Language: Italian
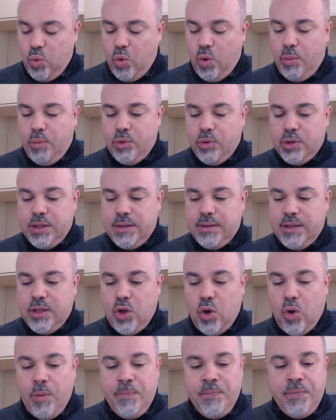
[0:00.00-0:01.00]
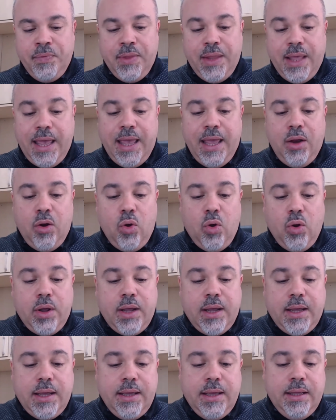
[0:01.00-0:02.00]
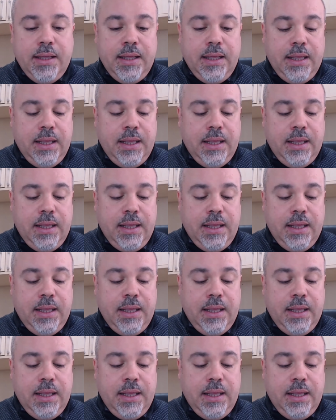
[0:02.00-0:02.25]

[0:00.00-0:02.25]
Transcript: uomo di Dio, Enoch.